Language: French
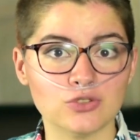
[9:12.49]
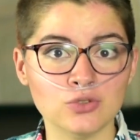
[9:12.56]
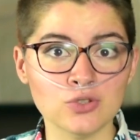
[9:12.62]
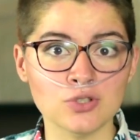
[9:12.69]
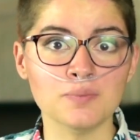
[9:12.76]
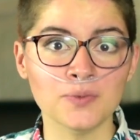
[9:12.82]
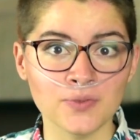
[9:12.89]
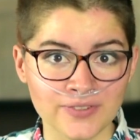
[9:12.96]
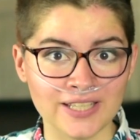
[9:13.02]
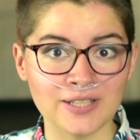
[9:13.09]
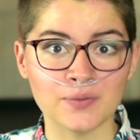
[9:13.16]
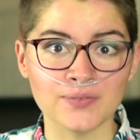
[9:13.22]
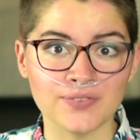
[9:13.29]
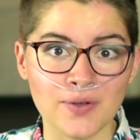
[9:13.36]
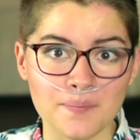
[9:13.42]
tout le monde est
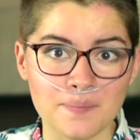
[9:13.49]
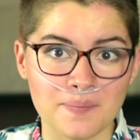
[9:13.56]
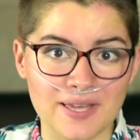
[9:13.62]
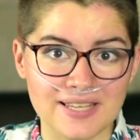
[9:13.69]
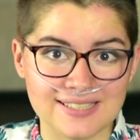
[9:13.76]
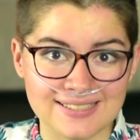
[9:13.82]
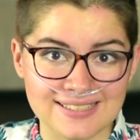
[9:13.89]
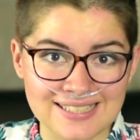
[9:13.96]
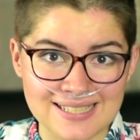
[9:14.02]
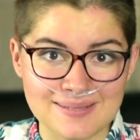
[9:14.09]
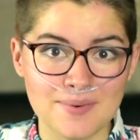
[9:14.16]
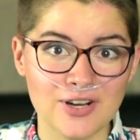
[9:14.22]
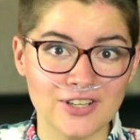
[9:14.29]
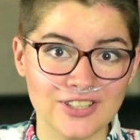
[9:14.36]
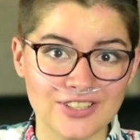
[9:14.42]
content parce qu'il est
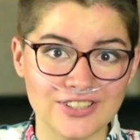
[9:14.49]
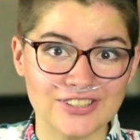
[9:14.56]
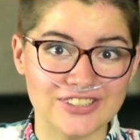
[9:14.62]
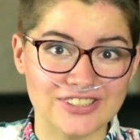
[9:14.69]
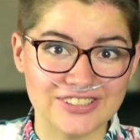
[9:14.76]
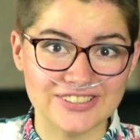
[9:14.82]
mort